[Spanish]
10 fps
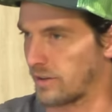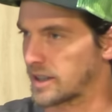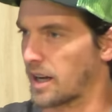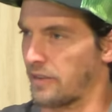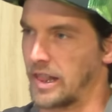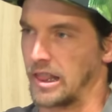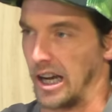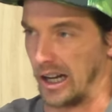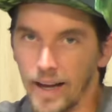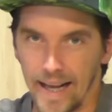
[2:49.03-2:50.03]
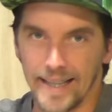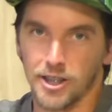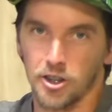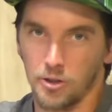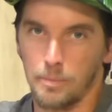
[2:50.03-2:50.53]
la vas a reventar.
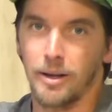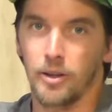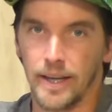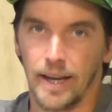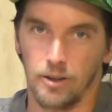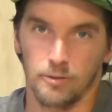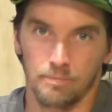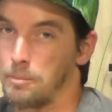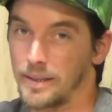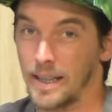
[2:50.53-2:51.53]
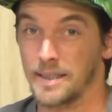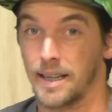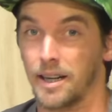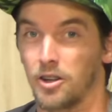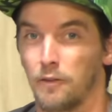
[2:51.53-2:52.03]
Eso me lo dijeron.
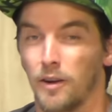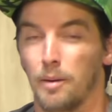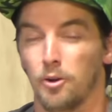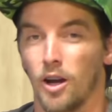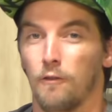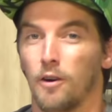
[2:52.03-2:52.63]
Matanzas creo que fue la prueba de